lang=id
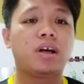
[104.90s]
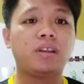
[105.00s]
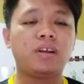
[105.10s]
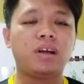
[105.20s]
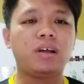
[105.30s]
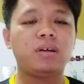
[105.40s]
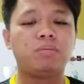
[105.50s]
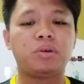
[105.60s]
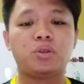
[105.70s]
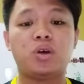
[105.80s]
Katanya,
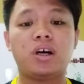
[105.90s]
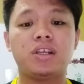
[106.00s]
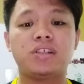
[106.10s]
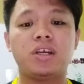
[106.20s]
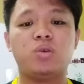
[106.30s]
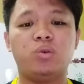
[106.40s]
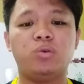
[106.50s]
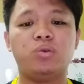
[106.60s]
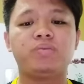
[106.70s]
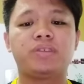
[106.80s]
perjuangan saya
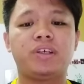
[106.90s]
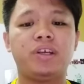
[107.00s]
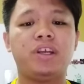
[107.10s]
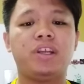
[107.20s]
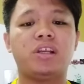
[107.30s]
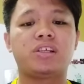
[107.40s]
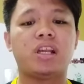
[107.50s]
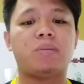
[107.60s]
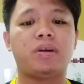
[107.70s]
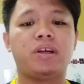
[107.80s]
dulu, kini dan
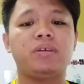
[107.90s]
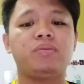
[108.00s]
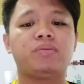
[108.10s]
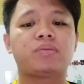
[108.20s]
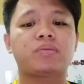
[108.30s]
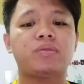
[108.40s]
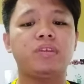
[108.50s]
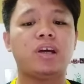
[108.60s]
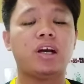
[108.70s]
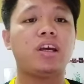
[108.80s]
selamanya
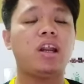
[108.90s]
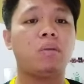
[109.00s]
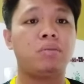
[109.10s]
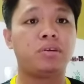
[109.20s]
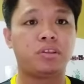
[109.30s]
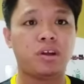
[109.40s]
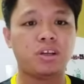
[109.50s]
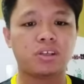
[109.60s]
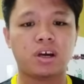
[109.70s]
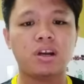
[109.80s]
hanyalah
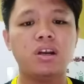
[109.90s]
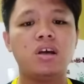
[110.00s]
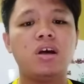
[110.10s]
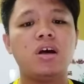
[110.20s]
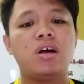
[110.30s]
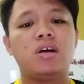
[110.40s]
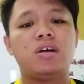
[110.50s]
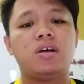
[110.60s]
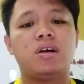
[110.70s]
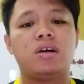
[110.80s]
berteraskan
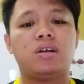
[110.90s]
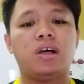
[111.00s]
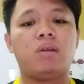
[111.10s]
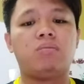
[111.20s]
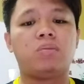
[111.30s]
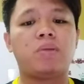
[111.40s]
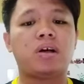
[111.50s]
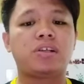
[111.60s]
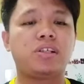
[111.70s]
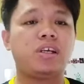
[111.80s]
dan
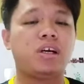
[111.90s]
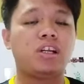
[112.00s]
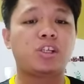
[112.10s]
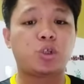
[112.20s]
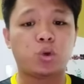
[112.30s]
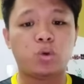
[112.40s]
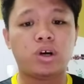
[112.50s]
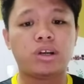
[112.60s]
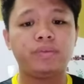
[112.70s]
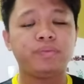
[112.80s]
berpaksikan
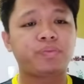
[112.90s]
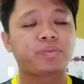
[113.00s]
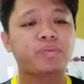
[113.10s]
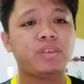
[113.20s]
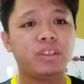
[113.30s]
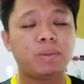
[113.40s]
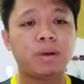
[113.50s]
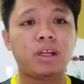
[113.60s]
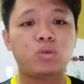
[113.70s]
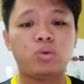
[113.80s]
sokongan
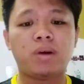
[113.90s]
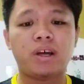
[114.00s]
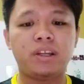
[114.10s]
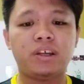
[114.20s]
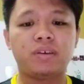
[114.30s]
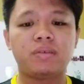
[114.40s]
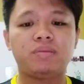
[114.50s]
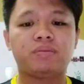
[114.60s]
kepada Tun Mahathir